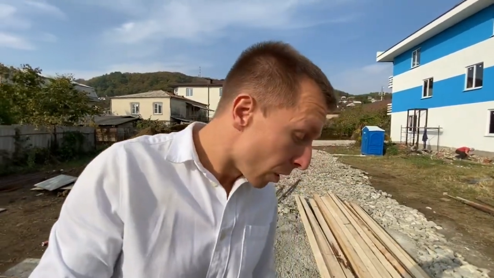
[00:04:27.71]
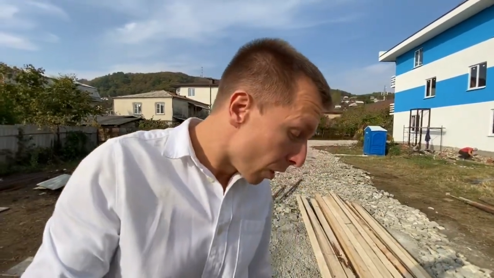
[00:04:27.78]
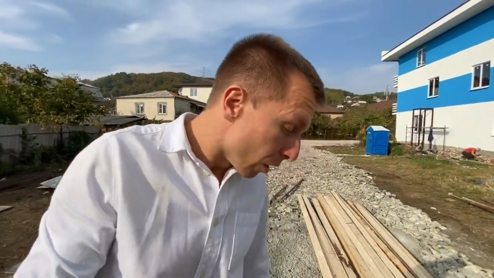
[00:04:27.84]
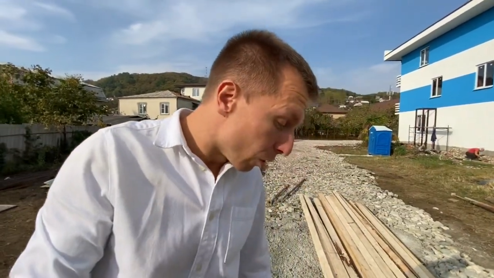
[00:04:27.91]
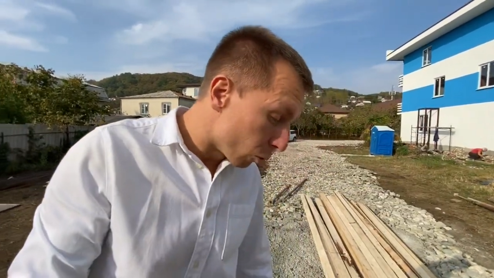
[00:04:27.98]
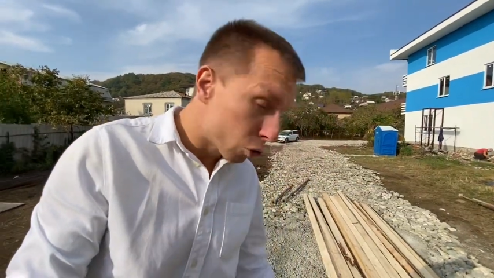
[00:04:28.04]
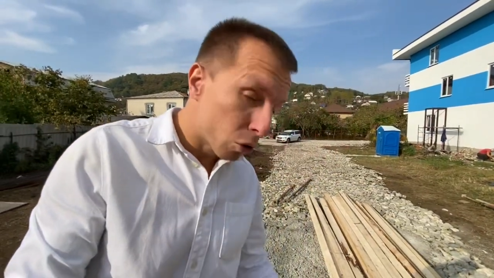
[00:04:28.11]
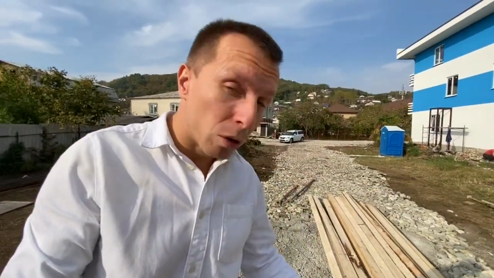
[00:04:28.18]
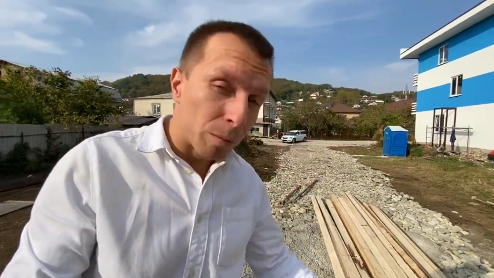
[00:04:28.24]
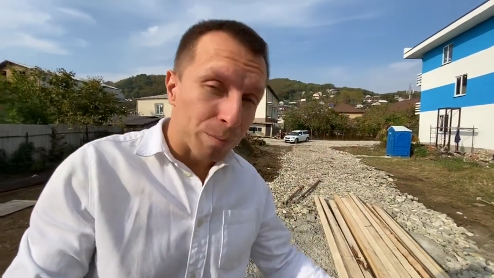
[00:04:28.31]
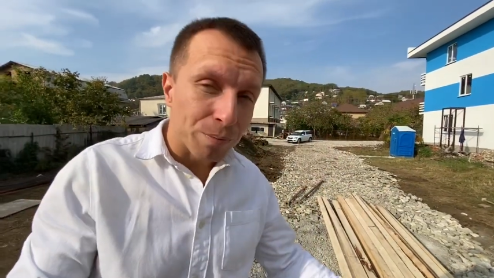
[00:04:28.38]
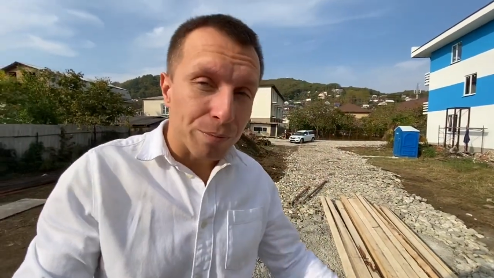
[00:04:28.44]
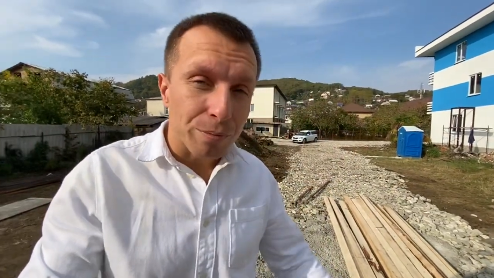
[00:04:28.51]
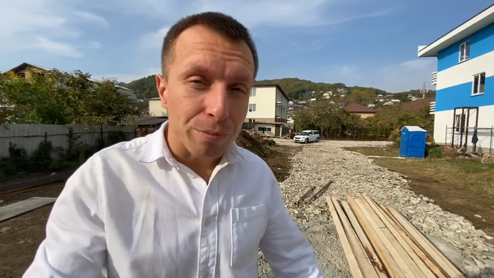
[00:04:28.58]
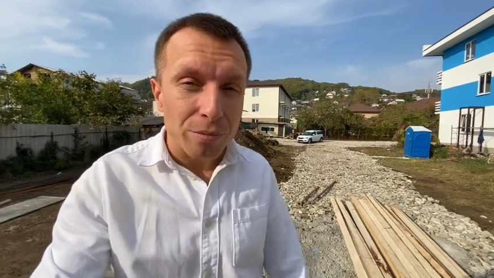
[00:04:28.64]
Ну что,
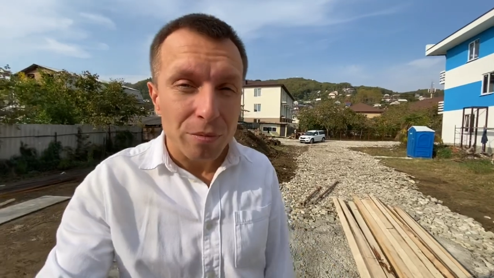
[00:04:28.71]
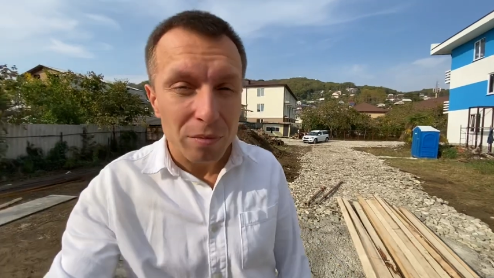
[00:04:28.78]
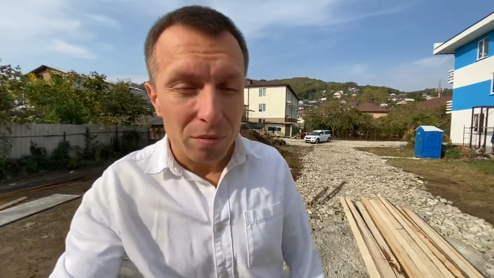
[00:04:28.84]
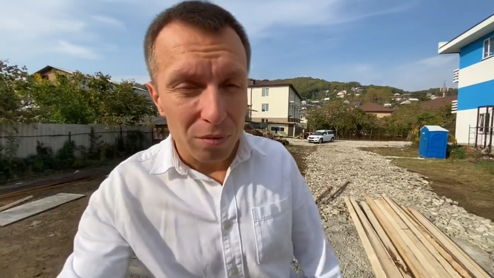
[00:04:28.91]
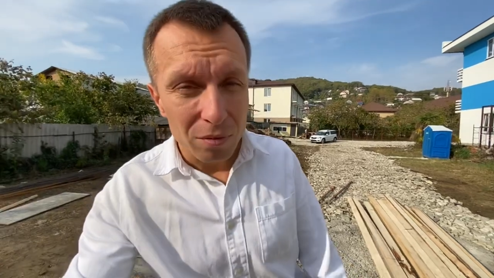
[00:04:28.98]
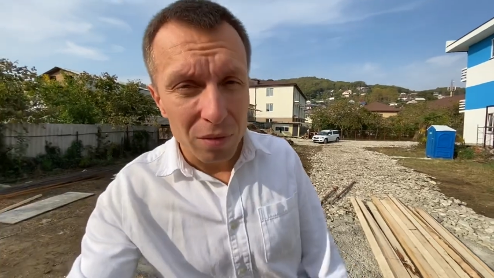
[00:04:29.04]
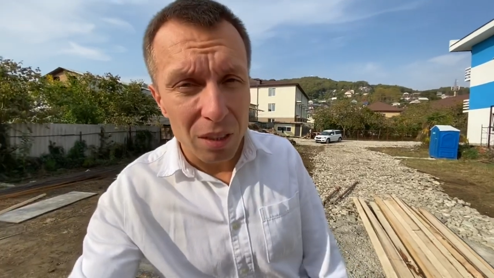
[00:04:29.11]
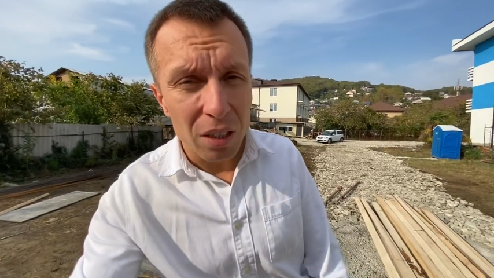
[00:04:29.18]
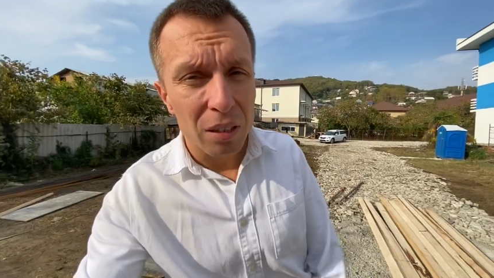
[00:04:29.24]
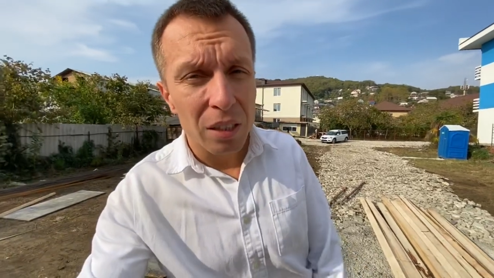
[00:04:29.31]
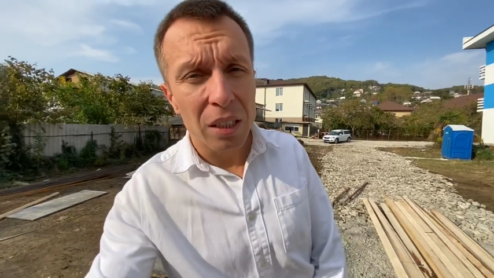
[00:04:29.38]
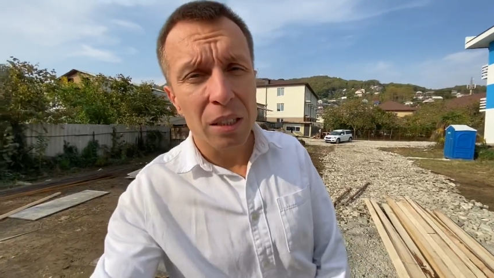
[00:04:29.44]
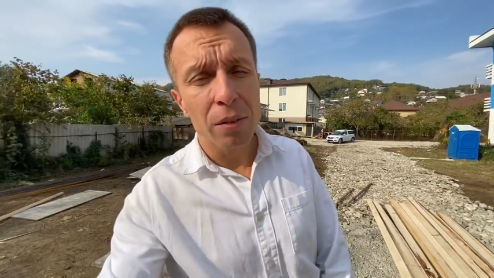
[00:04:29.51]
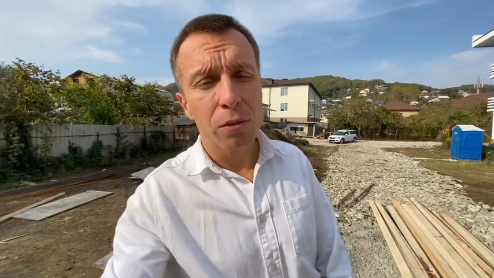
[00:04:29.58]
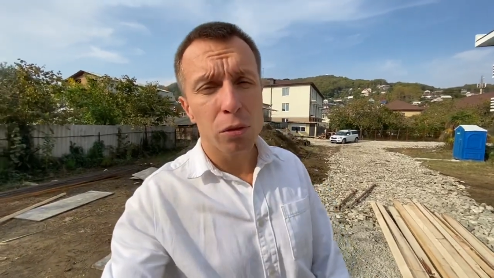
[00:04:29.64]
на
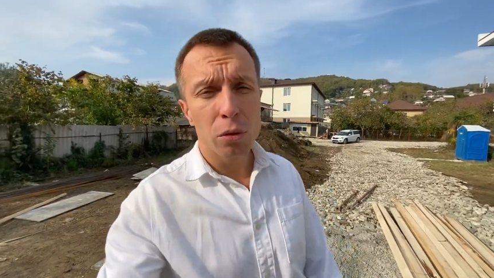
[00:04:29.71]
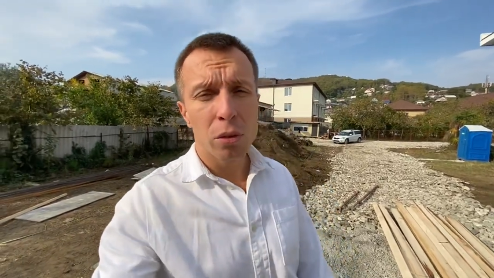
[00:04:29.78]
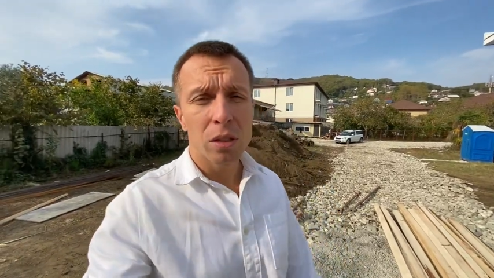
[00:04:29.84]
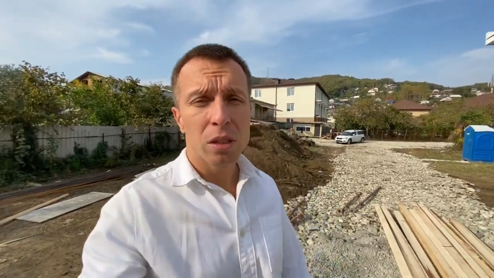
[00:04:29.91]
этом все.